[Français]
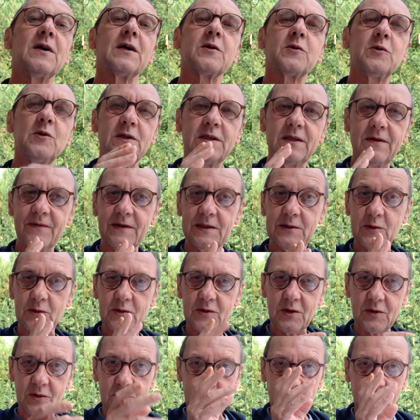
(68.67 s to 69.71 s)
à cultiver ce
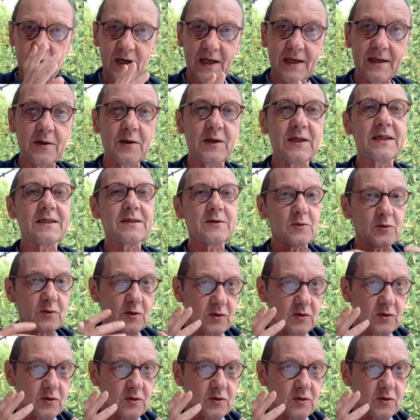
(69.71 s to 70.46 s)
sens de la connexion.